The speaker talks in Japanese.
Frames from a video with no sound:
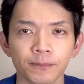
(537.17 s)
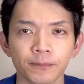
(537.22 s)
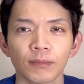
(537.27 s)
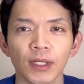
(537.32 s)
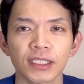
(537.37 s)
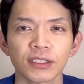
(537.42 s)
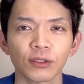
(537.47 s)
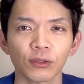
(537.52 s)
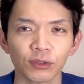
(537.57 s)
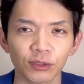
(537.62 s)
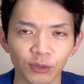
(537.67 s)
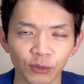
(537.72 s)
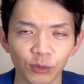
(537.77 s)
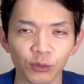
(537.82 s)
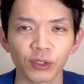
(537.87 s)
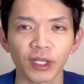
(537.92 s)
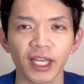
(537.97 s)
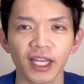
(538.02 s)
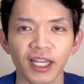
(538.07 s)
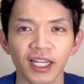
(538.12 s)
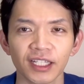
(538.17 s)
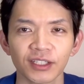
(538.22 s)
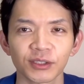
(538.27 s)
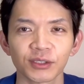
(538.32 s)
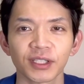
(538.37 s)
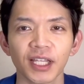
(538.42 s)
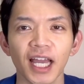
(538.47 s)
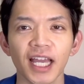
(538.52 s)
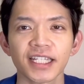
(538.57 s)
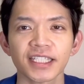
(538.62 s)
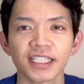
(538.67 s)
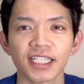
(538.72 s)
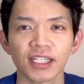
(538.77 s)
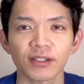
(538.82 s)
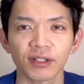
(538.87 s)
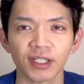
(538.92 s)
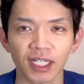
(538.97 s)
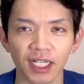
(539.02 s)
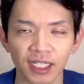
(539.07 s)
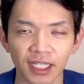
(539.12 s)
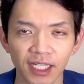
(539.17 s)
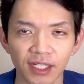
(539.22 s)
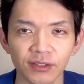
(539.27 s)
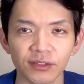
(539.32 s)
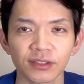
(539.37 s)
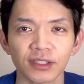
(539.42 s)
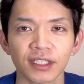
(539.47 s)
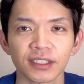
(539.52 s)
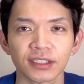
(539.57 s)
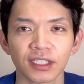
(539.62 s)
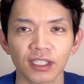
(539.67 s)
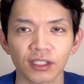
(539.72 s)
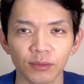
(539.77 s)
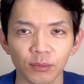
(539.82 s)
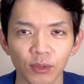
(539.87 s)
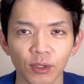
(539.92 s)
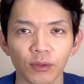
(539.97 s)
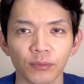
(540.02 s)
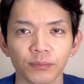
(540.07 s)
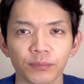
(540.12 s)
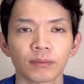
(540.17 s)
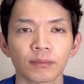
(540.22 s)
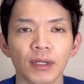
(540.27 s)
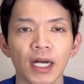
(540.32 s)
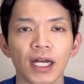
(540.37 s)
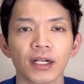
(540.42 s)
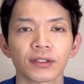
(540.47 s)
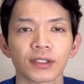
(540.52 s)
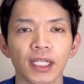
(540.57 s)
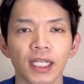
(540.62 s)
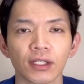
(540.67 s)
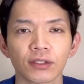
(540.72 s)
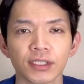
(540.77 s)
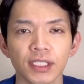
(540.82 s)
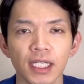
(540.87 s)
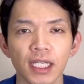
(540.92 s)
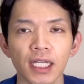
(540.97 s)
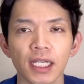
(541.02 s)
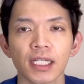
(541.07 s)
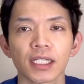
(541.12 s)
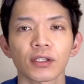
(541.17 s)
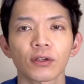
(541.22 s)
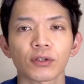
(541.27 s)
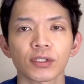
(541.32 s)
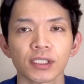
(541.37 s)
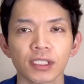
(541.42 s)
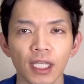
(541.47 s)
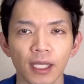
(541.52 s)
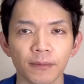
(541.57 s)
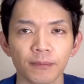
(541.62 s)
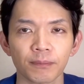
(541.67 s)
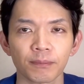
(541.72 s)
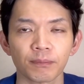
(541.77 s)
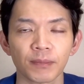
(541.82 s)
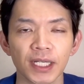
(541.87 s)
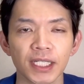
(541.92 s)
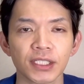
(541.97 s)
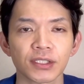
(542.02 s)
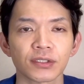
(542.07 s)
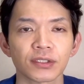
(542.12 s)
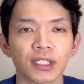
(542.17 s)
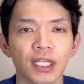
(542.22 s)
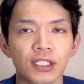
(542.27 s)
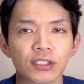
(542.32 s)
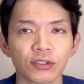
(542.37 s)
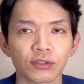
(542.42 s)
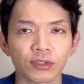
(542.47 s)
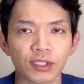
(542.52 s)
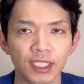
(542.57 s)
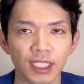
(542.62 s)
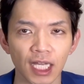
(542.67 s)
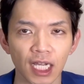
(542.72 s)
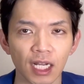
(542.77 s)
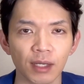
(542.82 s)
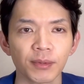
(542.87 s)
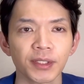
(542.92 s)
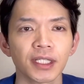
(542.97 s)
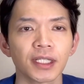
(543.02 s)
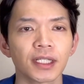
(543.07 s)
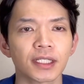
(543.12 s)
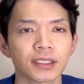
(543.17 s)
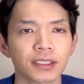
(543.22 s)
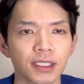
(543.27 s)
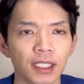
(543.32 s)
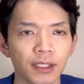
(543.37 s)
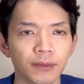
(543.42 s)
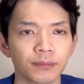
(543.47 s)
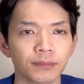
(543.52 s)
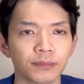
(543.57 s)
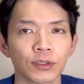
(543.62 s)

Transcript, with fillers: まあ、ちょっとこの辺具体性は欠けるんですけども、まあ、ある程度整理をして、まあ、日付順に並べてですね、